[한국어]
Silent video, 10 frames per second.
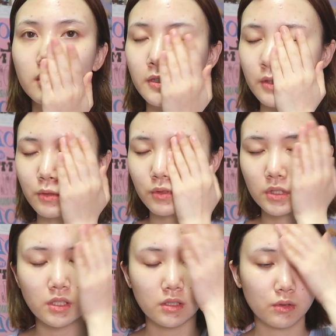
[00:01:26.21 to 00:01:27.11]
그래서
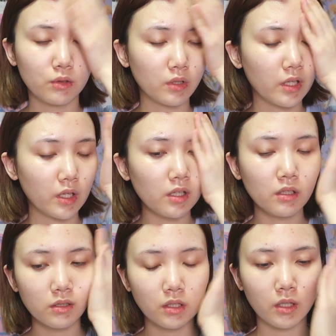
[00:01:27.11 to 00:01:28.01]
오늘 이렇게
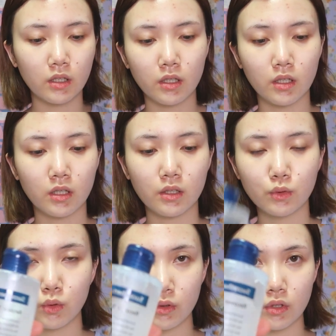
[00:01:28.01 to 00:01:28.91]
아까
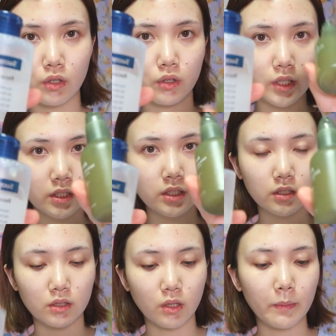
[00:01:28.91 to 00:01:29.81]
토너,
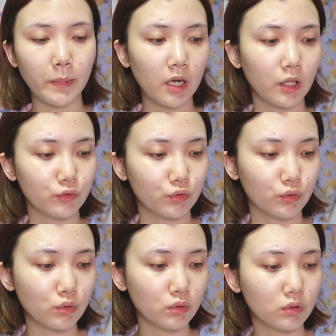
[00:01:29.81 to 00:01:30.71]
에센스 이렇게
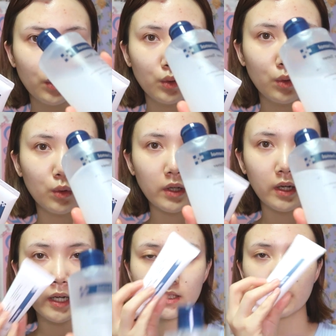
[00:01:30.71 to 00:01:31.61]
발라주고
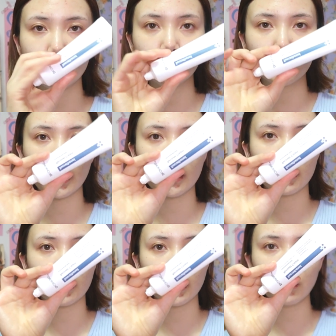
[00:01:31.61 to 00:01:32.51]
요거랑 같은
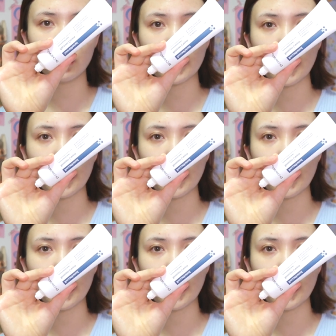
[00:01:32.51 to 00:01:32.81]
브랜드인 요